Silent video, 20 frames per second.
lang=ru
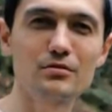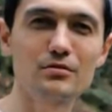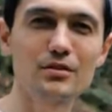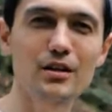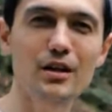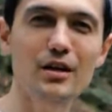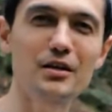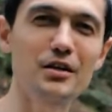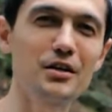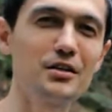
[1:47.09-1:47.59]

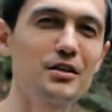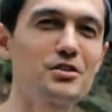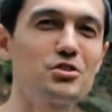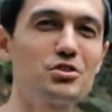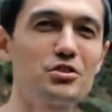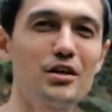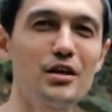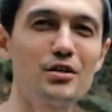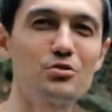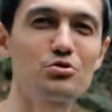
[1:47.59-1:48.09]
дорогие
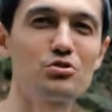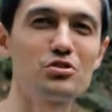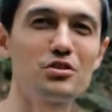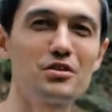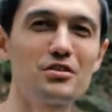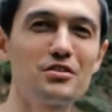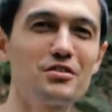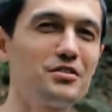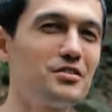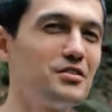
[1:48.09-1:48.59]

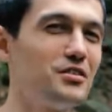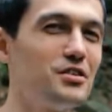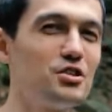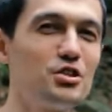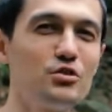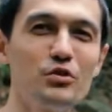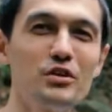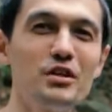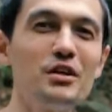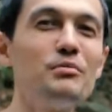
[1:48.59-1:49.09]
начинающие,
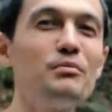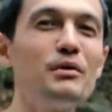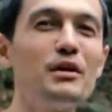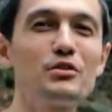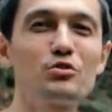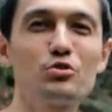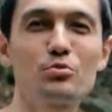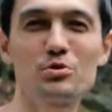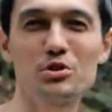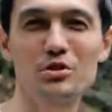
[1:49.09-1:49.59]
ничего не
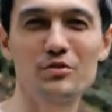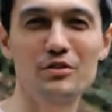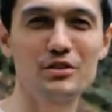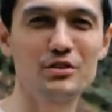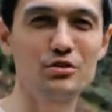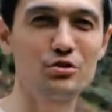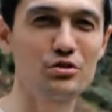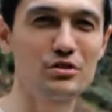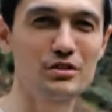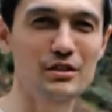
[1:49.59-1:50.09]
имеет общего
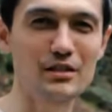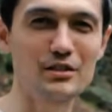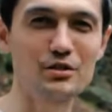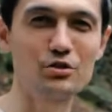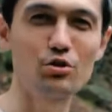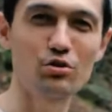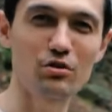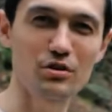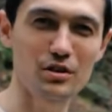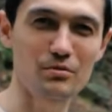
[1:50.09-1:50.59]
со
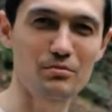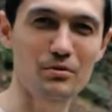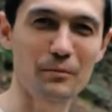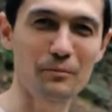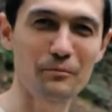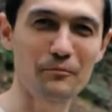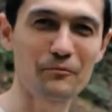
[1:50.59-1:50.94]
стеклами.